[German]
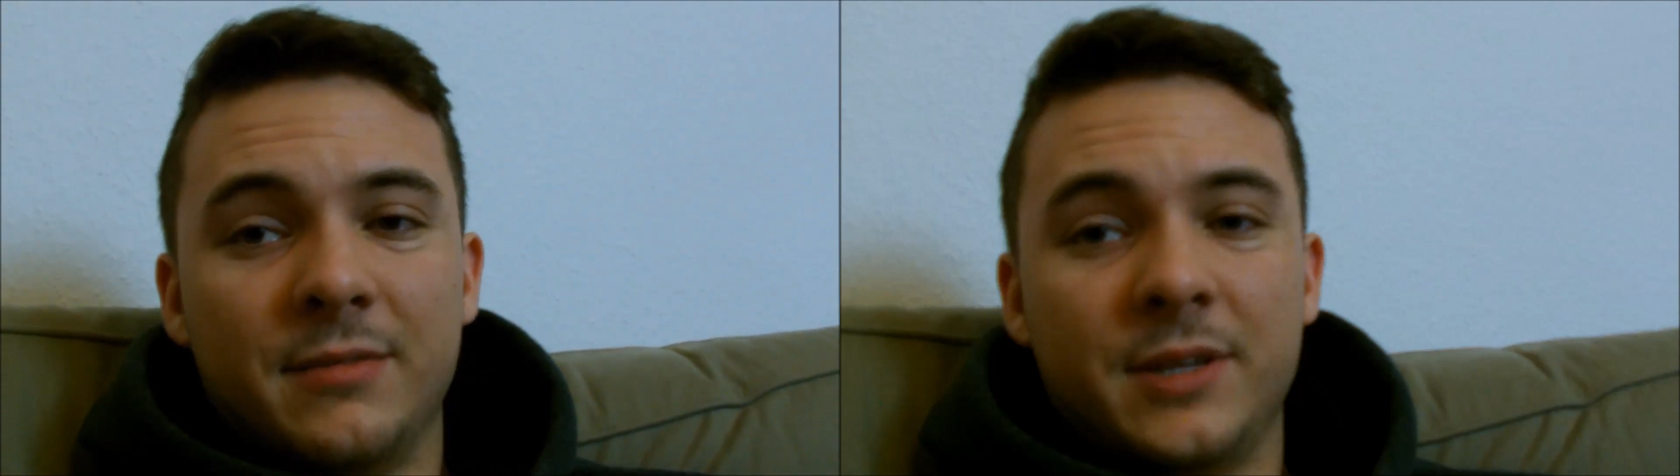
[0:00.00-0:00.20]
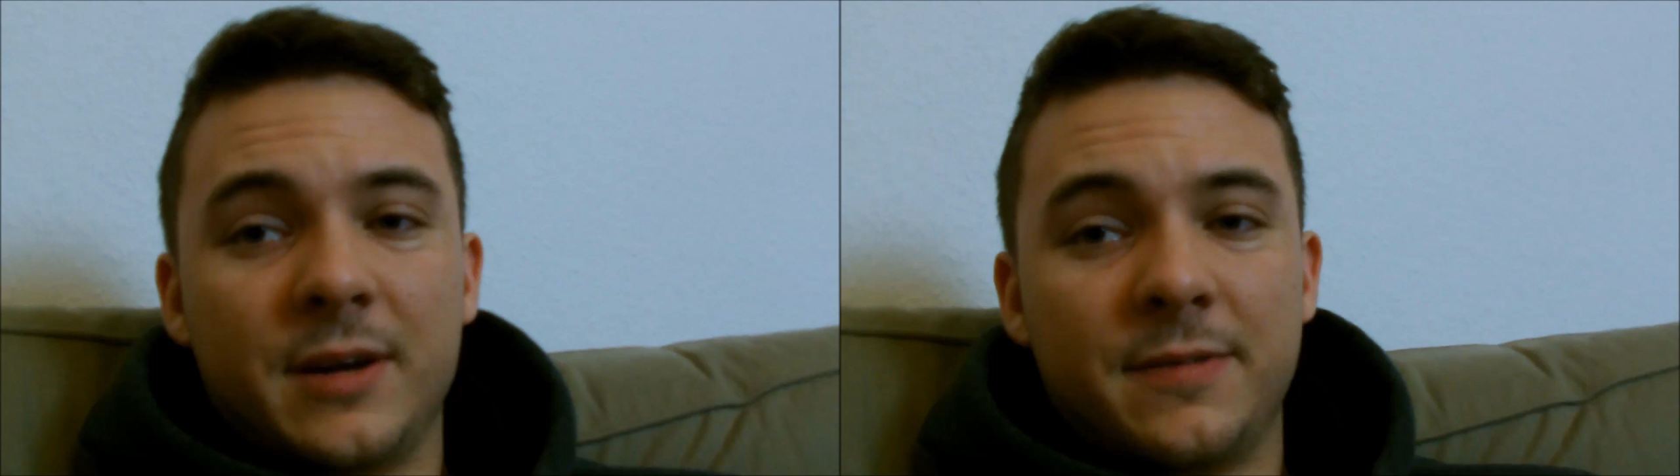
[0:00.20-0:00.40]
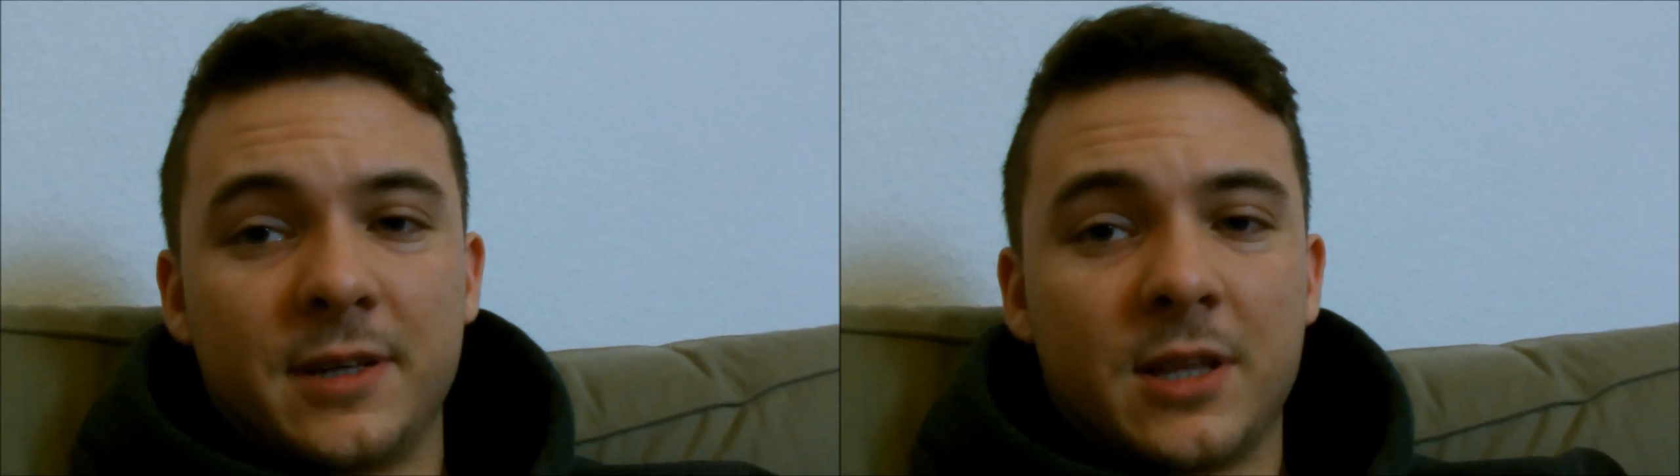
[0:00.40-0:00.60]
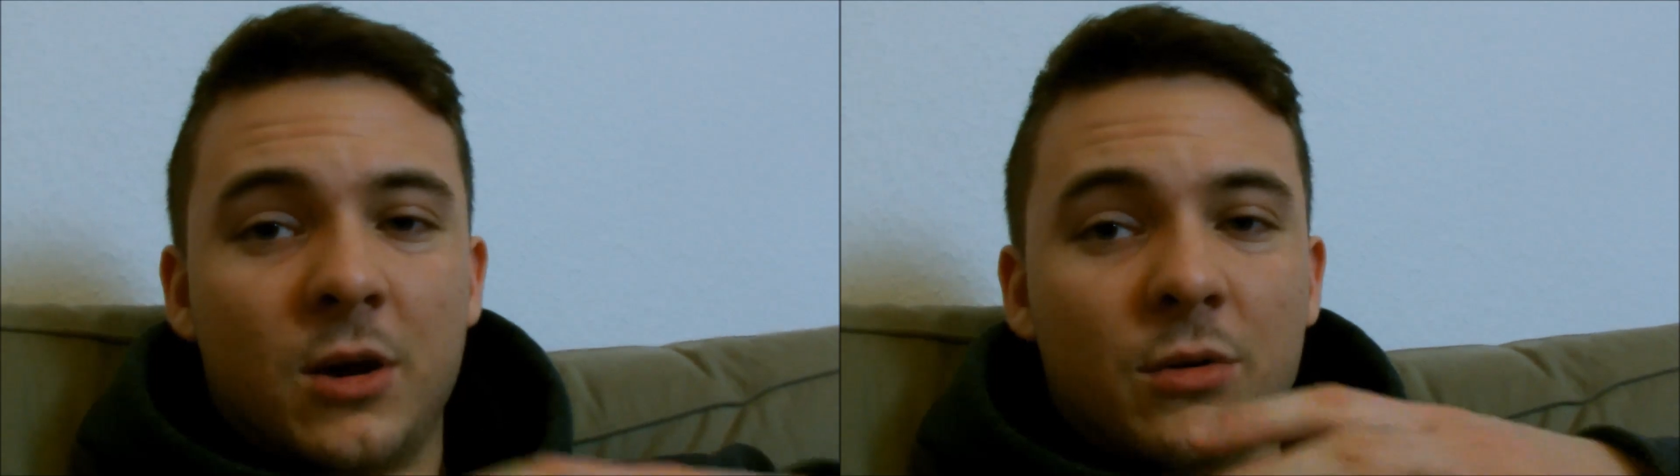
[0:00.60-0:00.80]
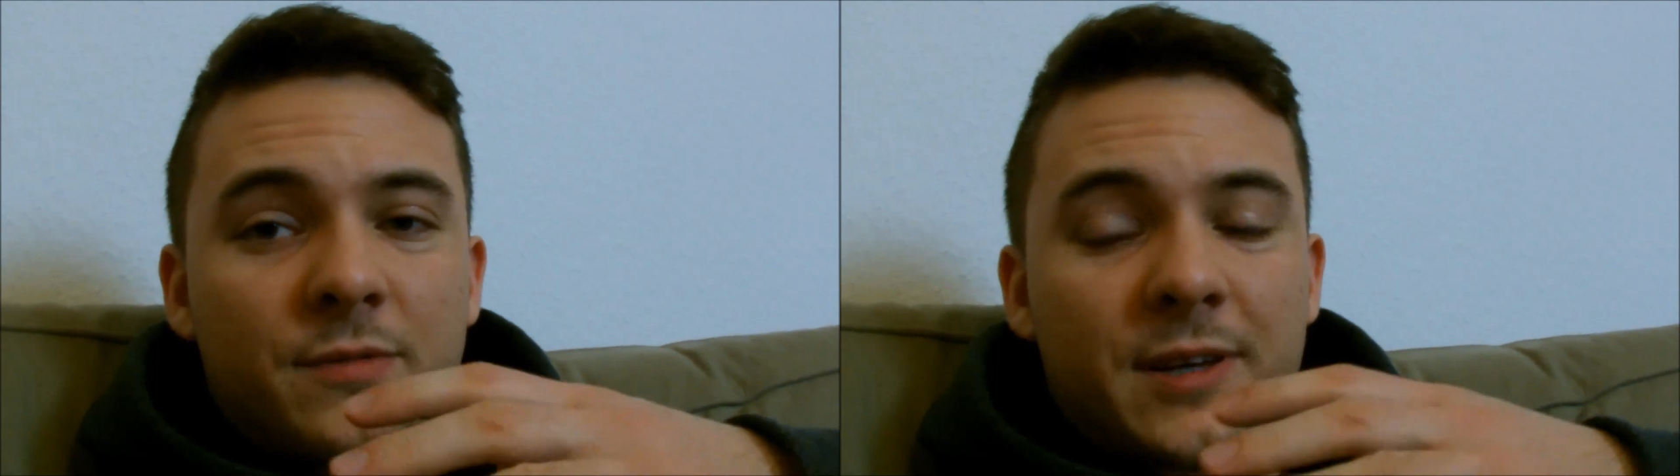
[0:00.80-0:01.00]
wieder
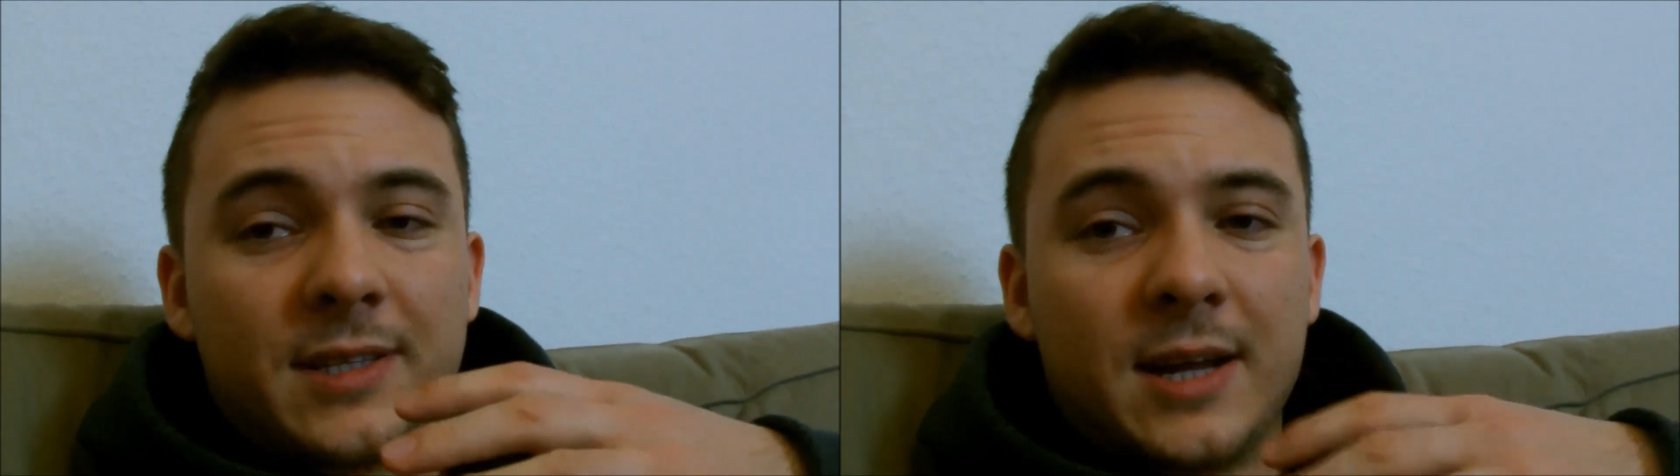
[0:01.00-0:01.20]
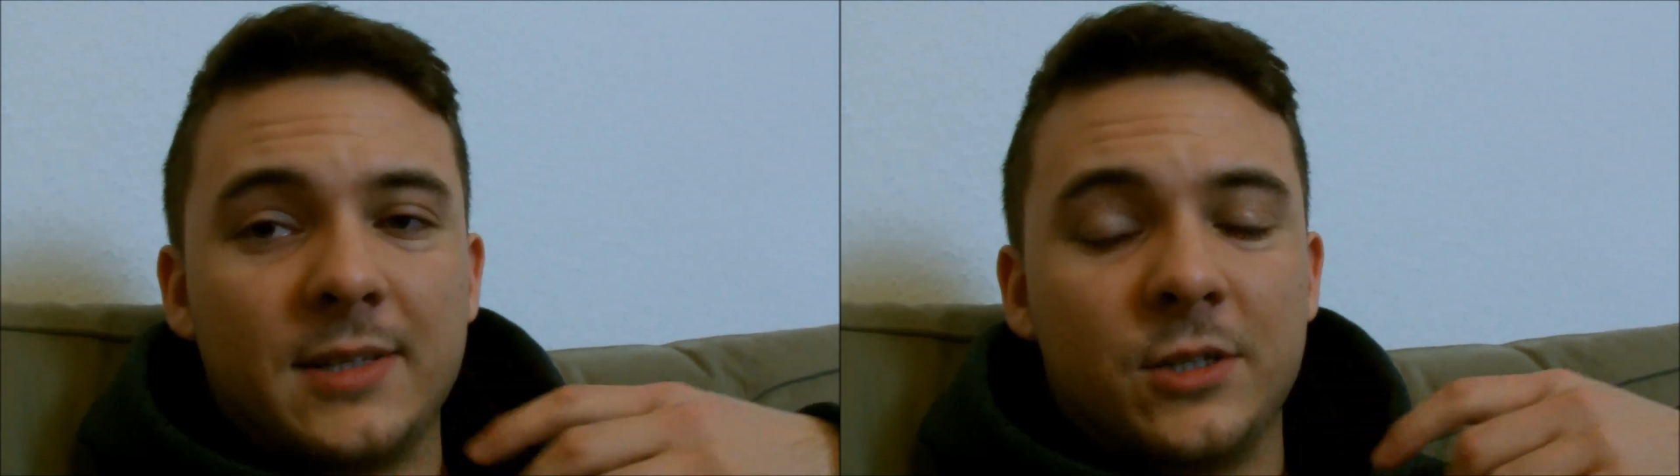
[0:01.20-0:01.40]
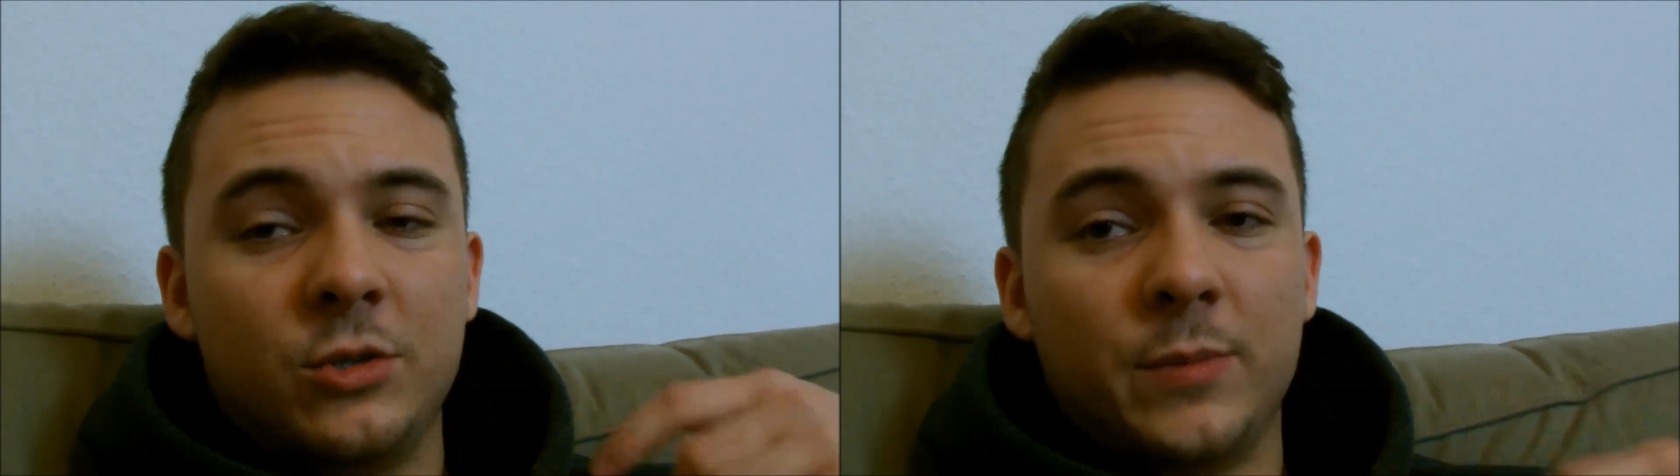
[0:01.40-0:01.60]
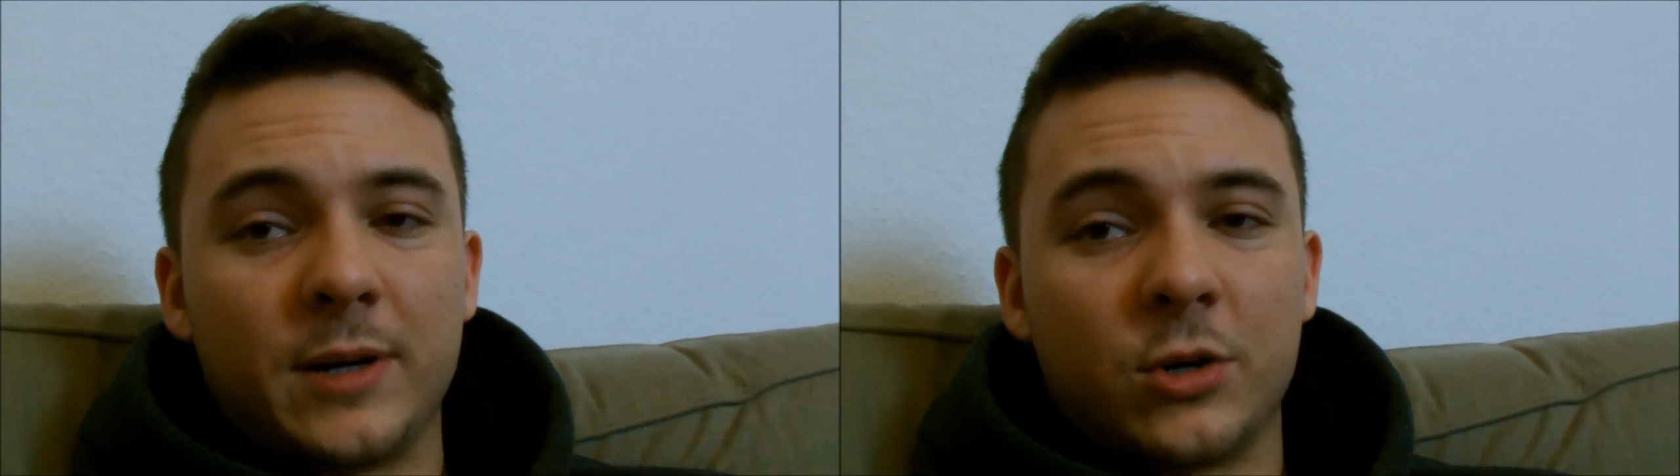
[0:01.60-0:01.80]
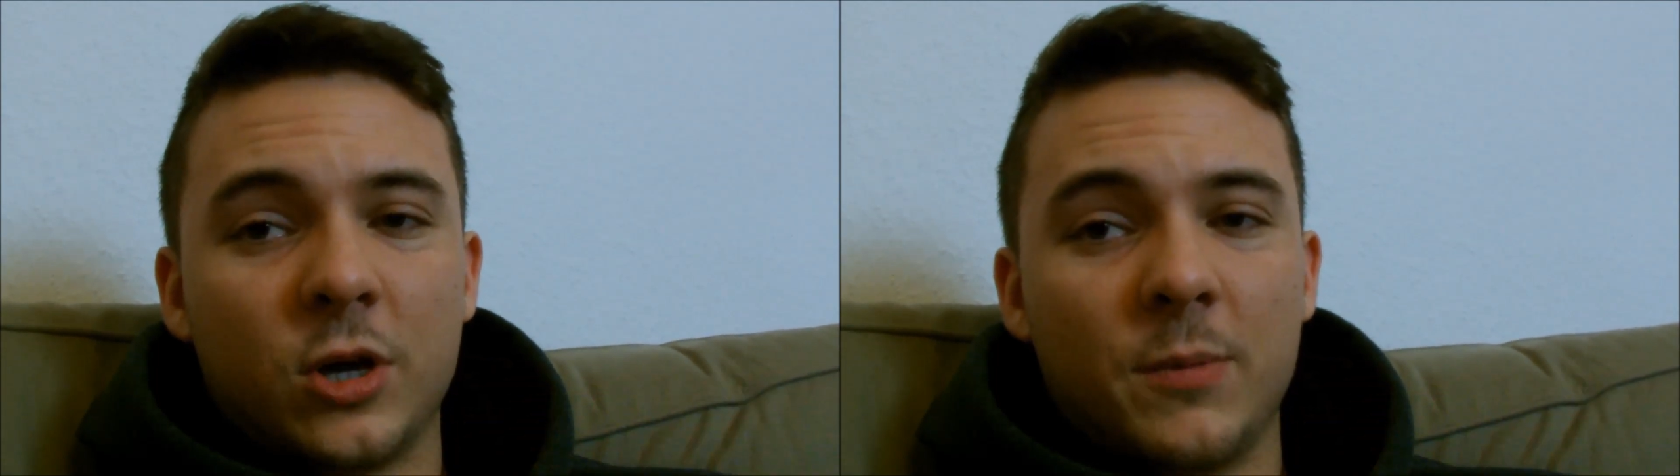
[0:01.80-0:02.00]
verdaut, verteilt sich über
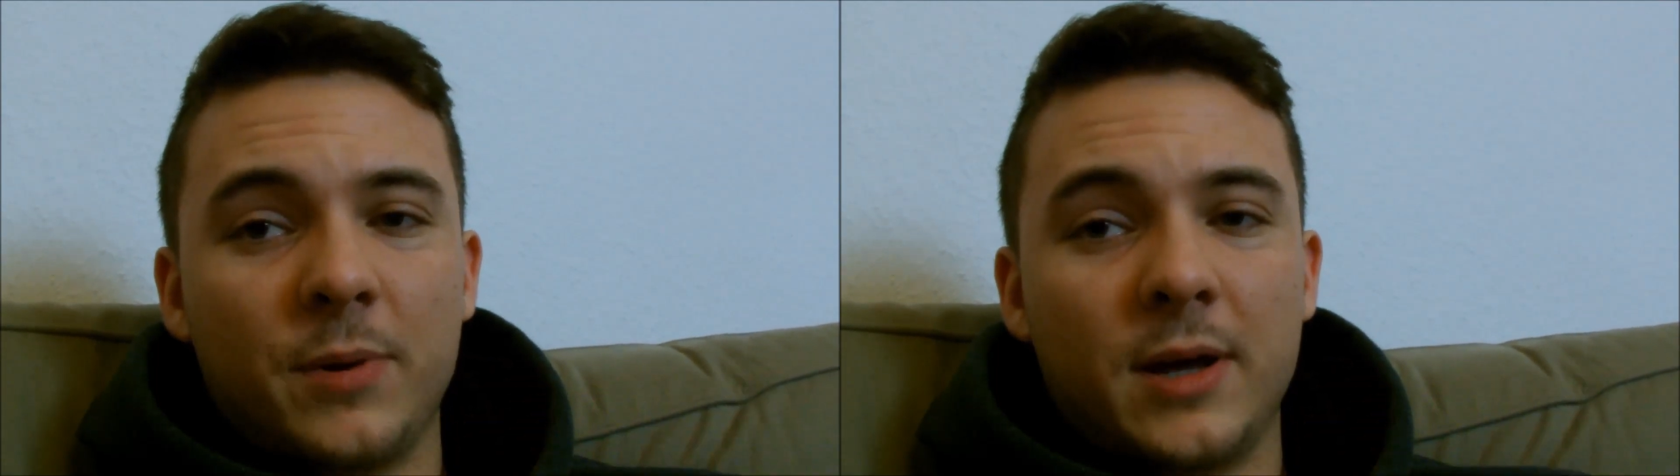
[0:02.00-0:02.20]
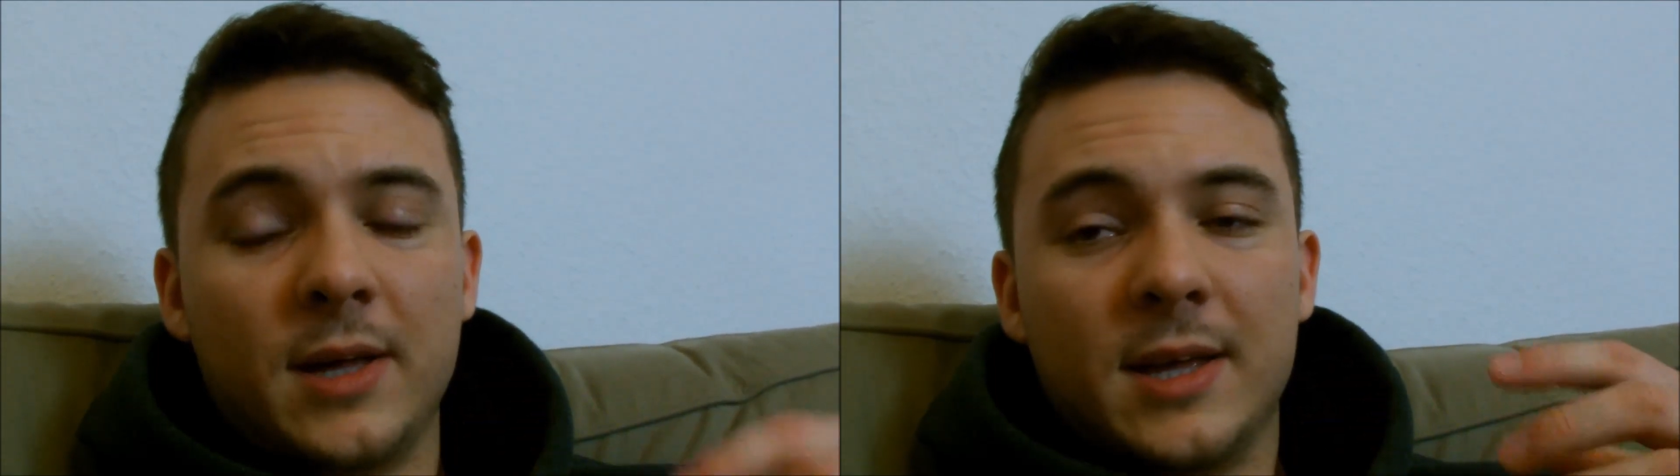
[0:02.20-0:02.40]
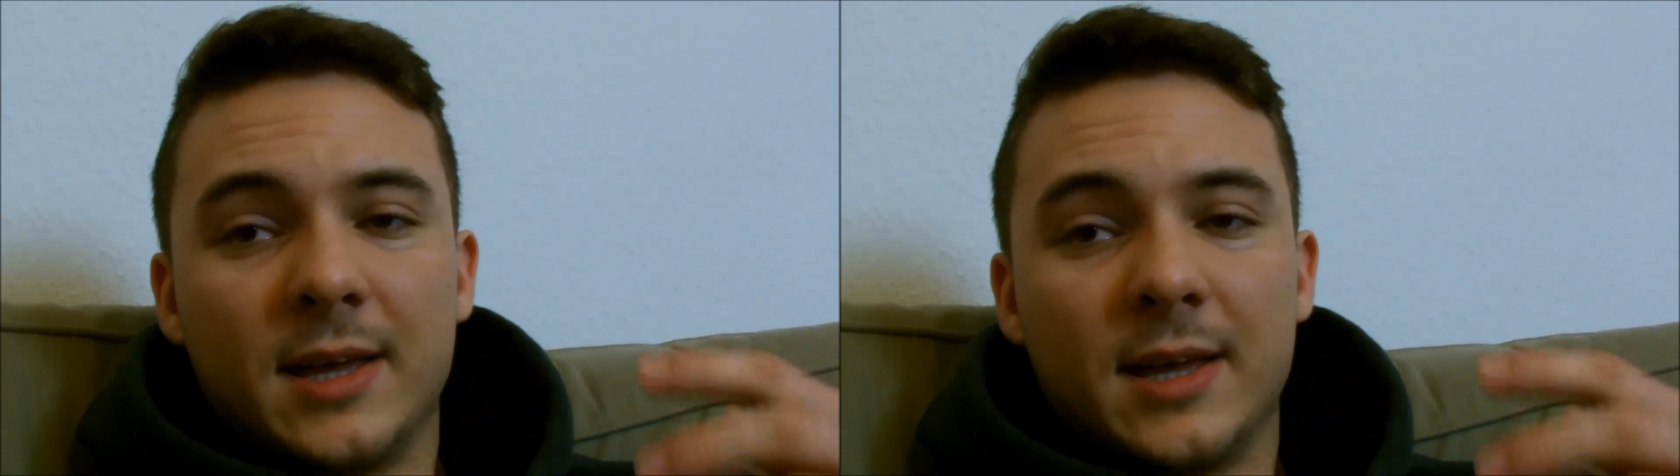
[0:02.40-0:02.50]
den Körper,